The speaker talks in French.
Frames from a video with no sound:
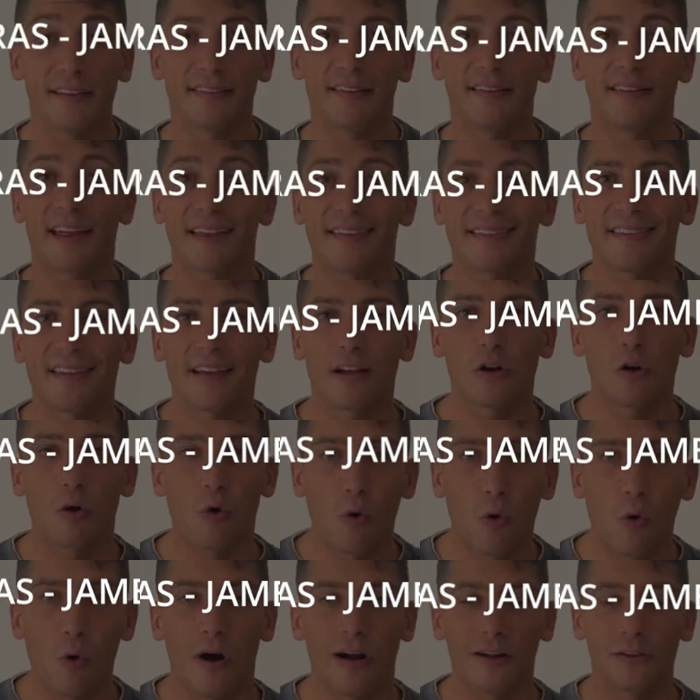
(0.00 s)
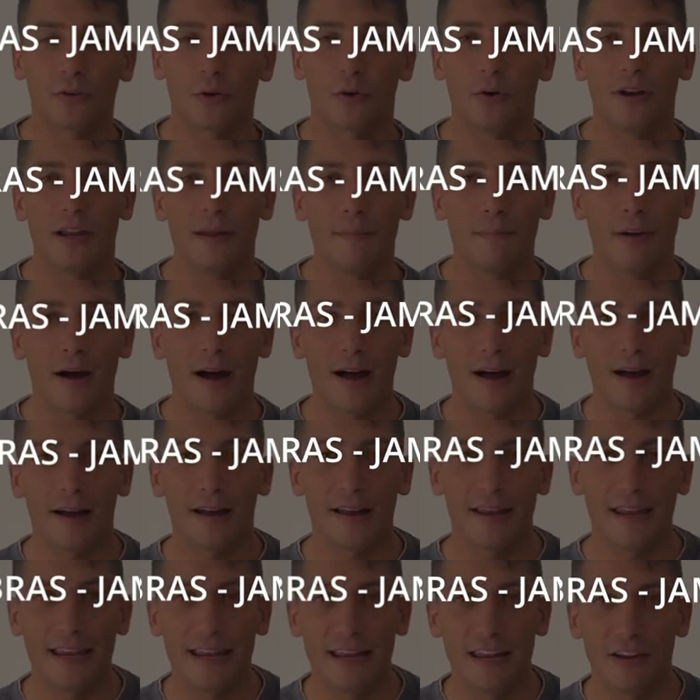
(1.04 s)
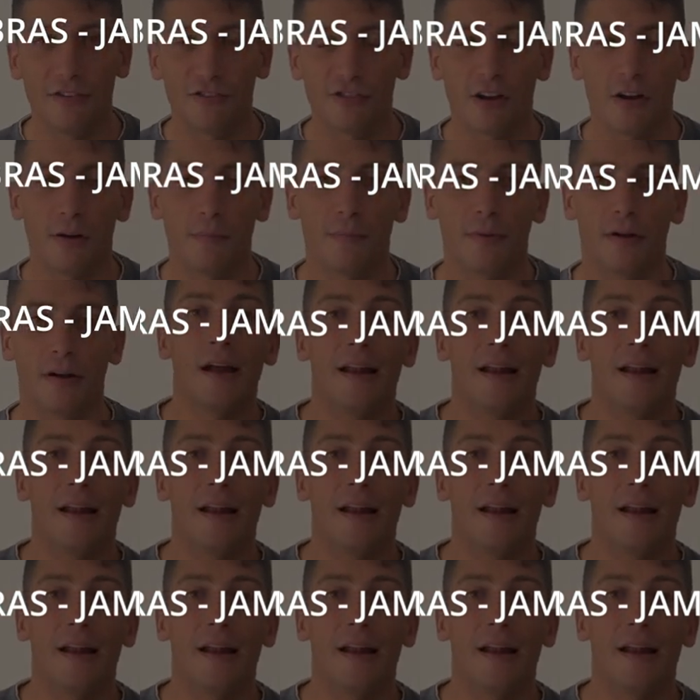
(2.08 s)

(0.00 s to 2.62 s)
c'est ta synchro entre les bras et les jambes.